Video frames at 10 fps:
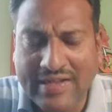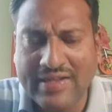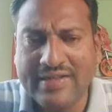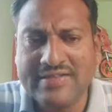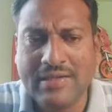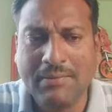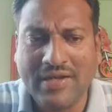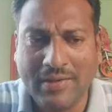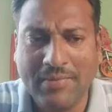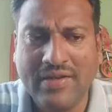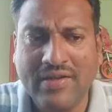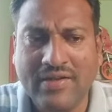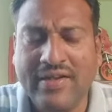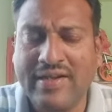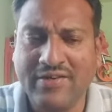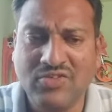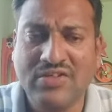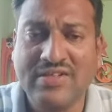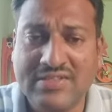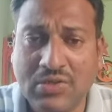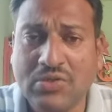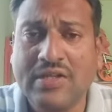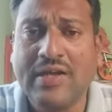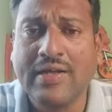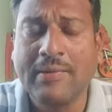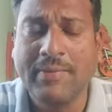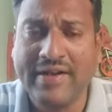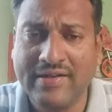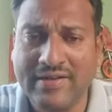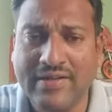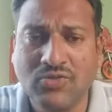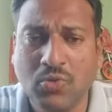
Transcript: है इसके बारे में ये एक्टिवेशन कैसे होता है ब्रेन के